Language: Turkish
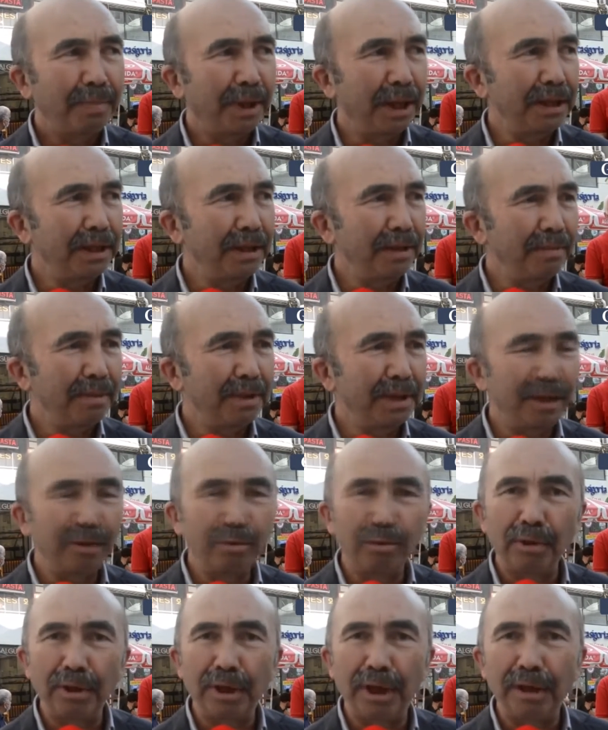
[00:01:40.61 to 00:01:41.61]

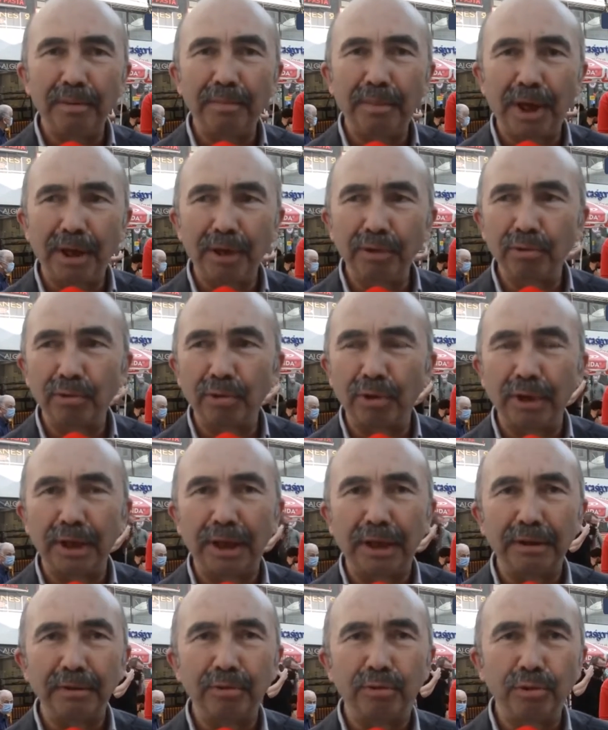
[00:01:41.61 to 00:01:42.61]
Pandemiden dolayı mağdur
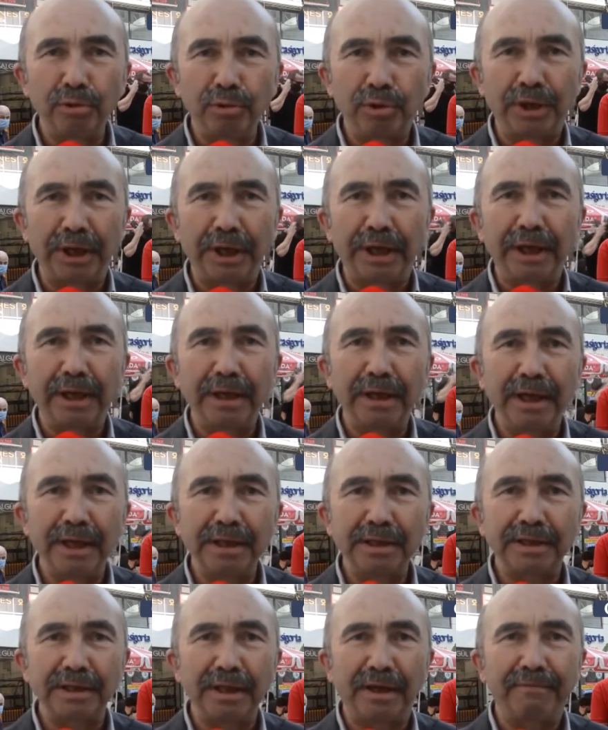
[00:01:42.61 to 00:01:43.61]
olan Türkiye,
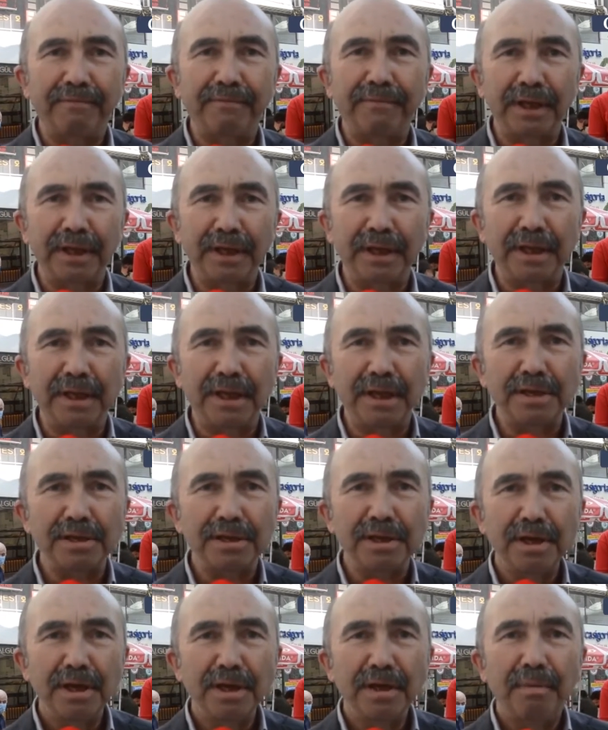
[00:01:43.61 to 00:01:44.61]
esnaf, vatandaş
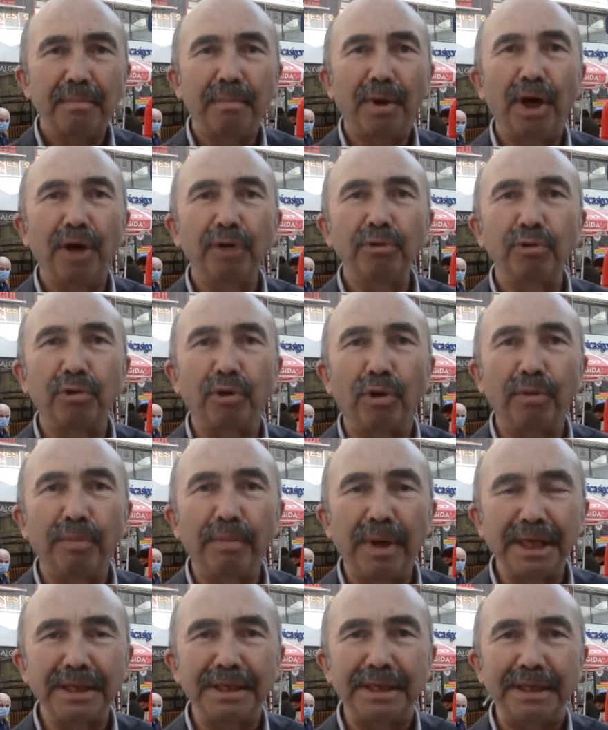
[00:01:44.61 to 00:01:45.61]
mağdur
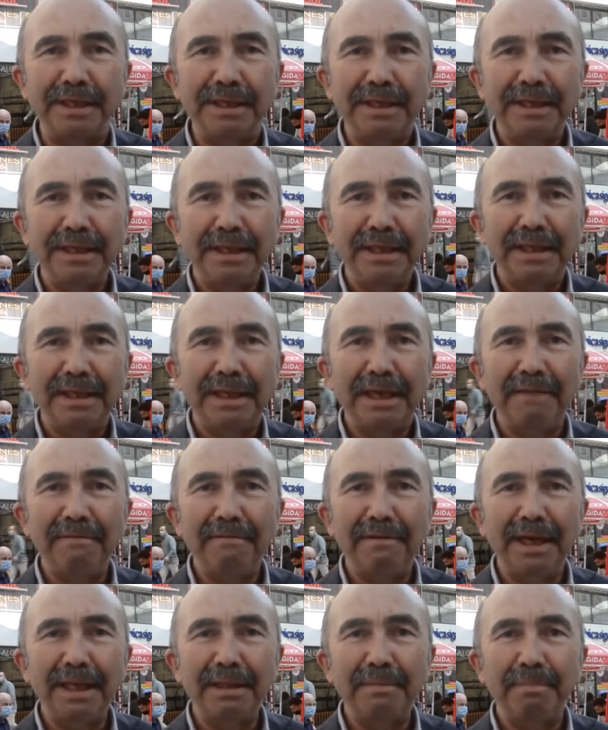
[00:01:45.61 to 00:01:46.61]
olmazdı.
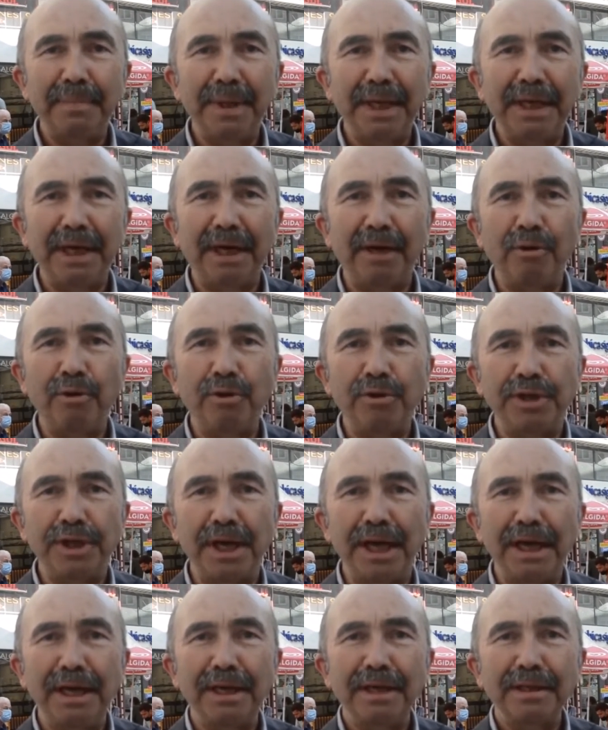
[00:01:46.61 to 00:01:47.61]
Devlet bir an
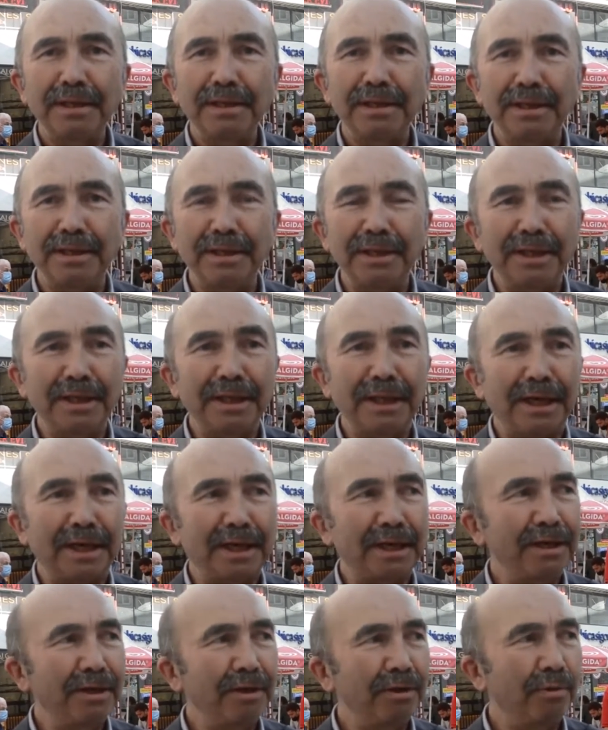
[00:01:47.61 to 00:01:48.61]
önce
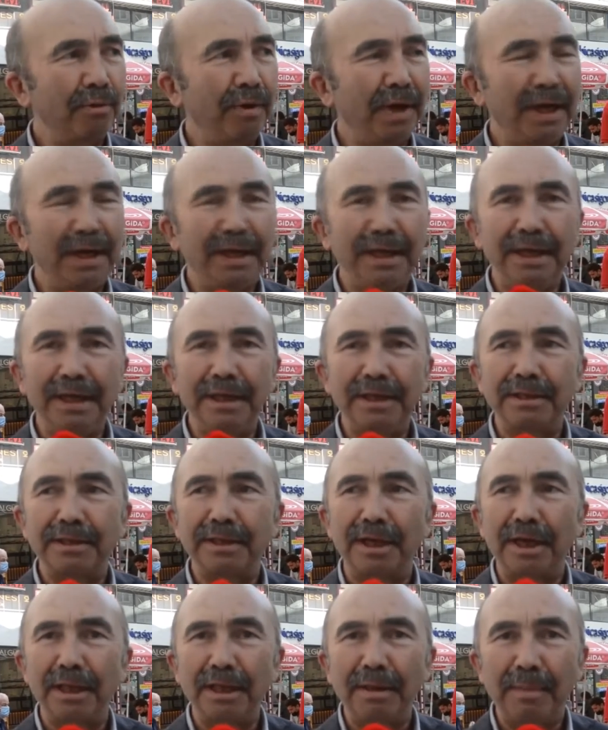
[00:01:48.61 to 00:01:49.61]
sınırlarının güvenliğini
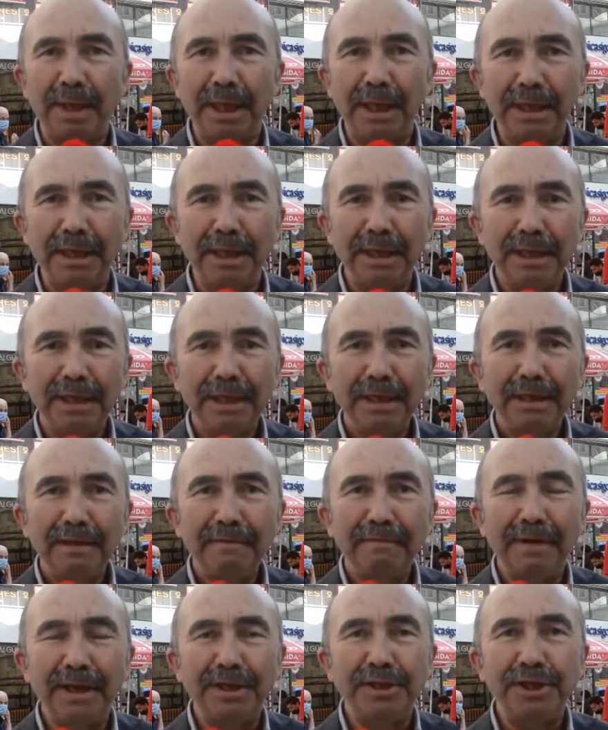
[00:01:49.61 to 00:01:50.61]
sağlamalı
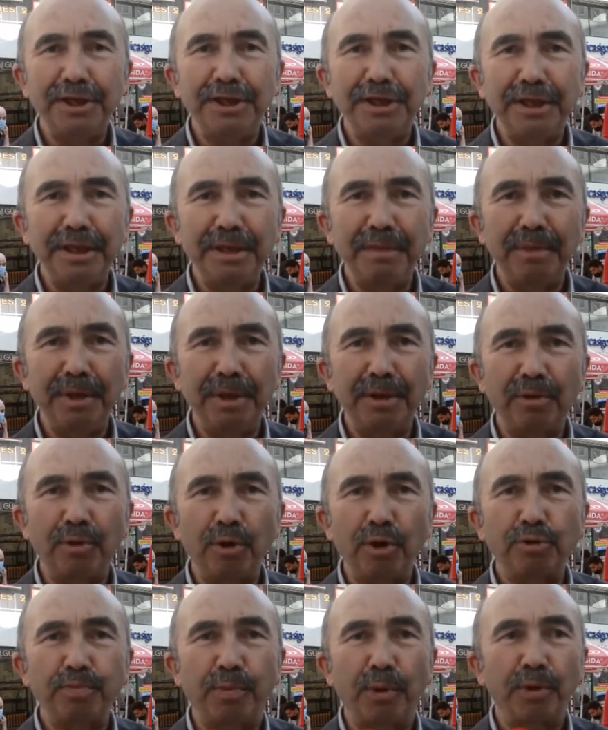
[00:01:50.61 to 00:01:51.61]
ve ciddi bir
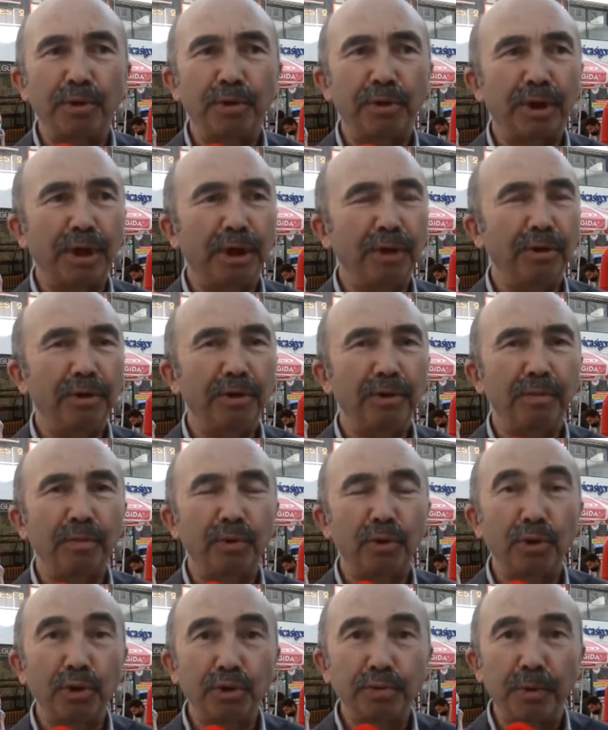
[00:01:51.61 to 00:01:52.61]
göç politikalı
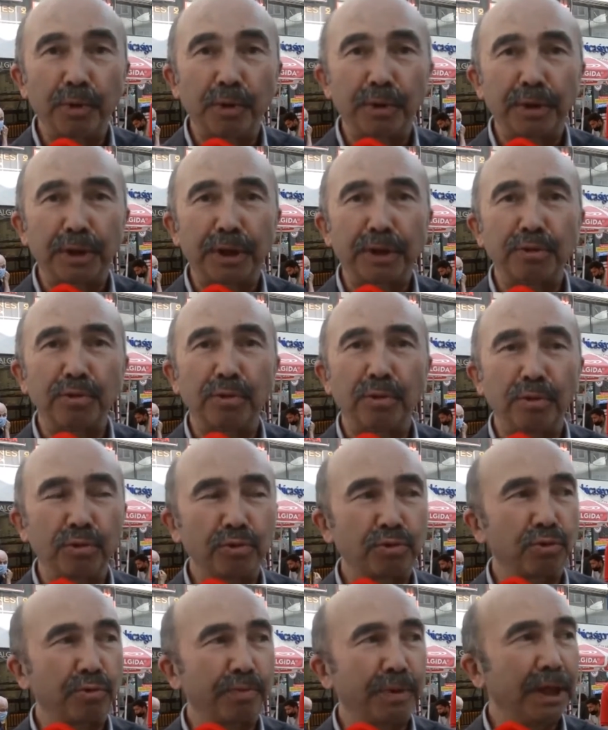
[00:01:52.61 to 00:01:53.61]
göç politikası
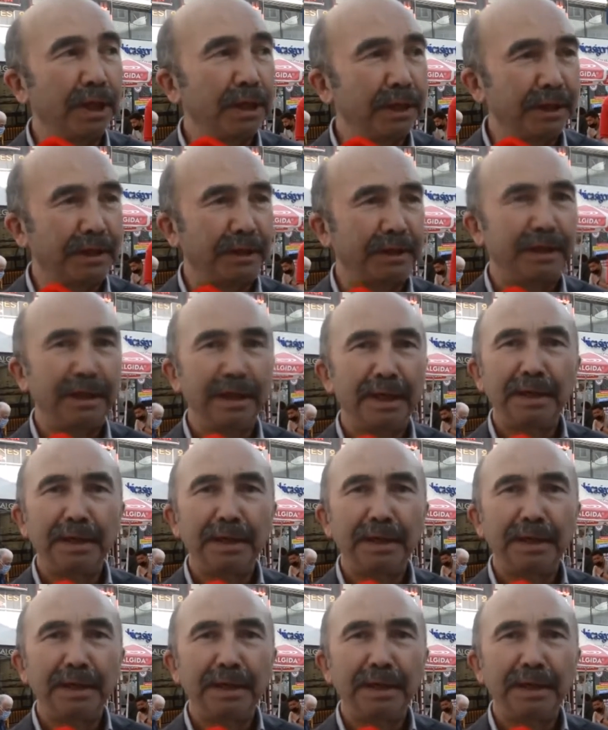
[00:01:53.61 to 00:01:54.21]
oluşturmalıdır.